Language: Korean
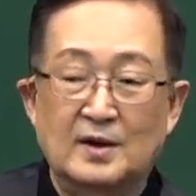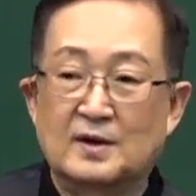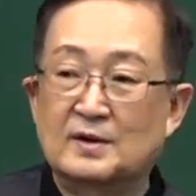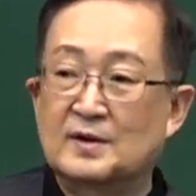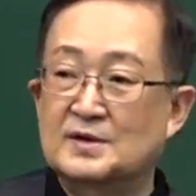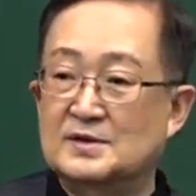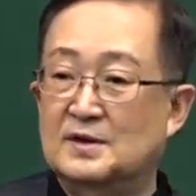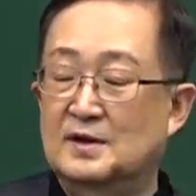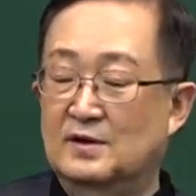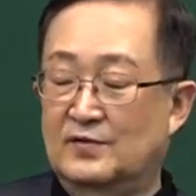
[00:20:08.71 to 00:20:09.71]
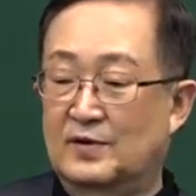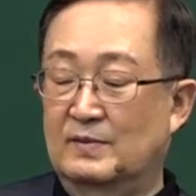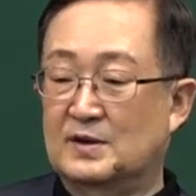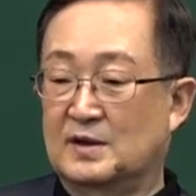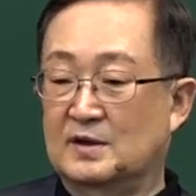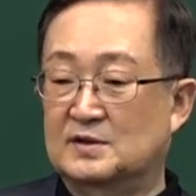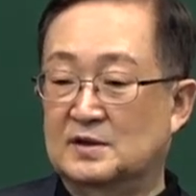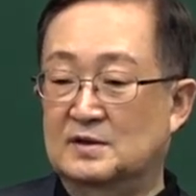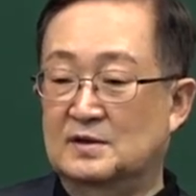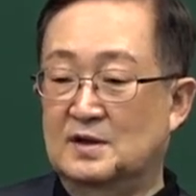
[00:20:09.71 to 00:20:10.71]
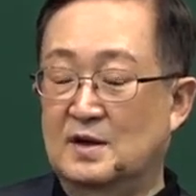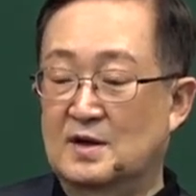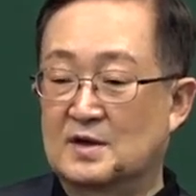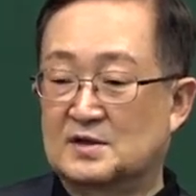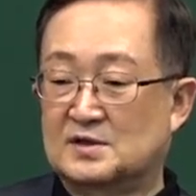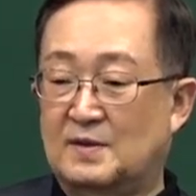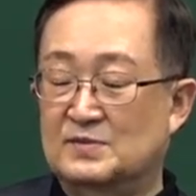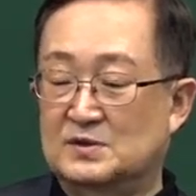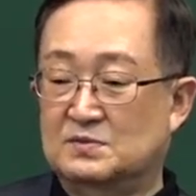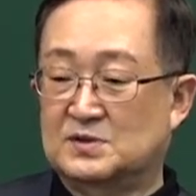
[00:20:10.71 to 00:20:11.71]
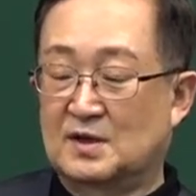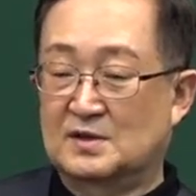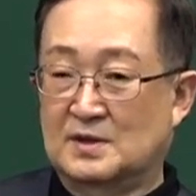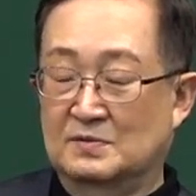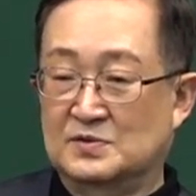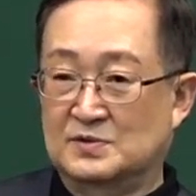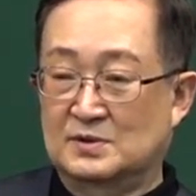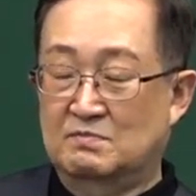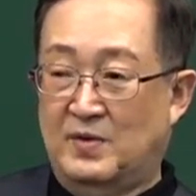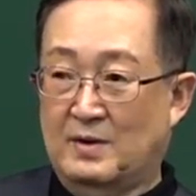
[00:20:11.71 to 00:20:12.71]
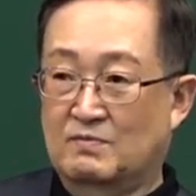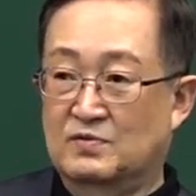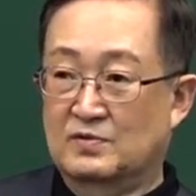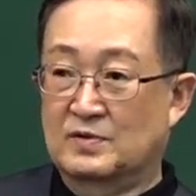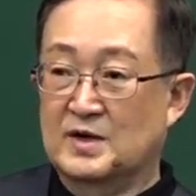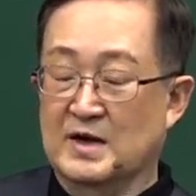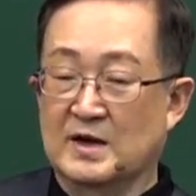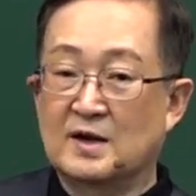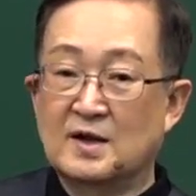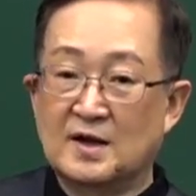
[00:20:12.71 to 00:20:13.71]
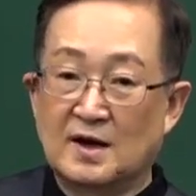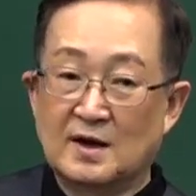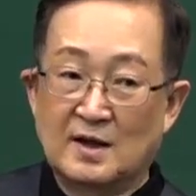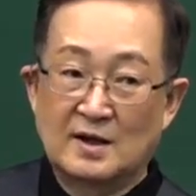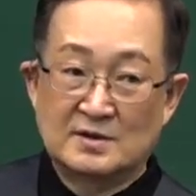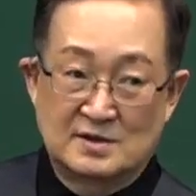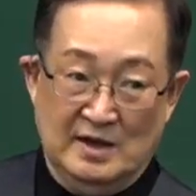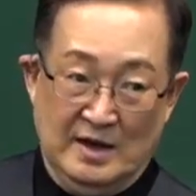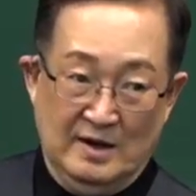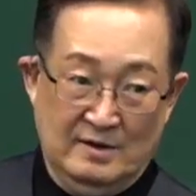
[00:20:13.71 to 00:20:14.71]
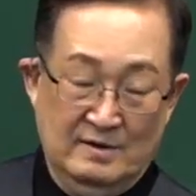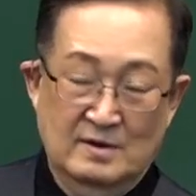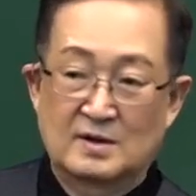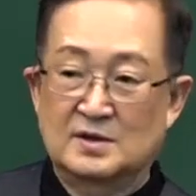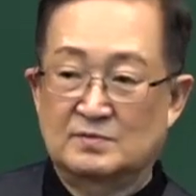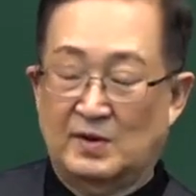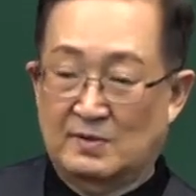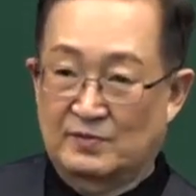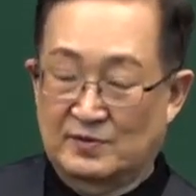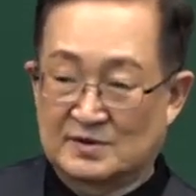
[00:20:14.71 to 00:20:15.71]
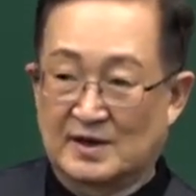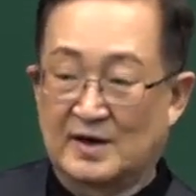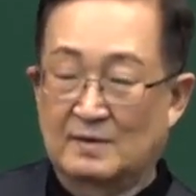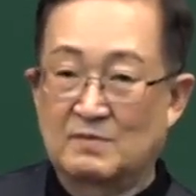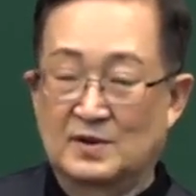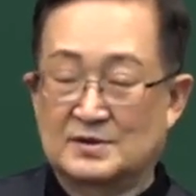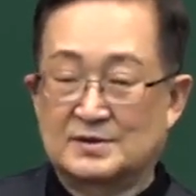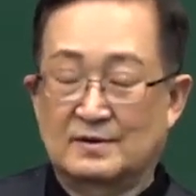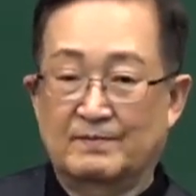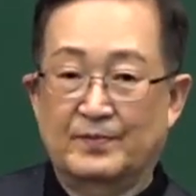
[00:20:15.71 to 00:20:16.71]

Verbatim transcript: 그런데 이제 예수님이 그 당시에는 30살 젊으신 100% 인간이었어요. 인간. 100% 사람이었어요.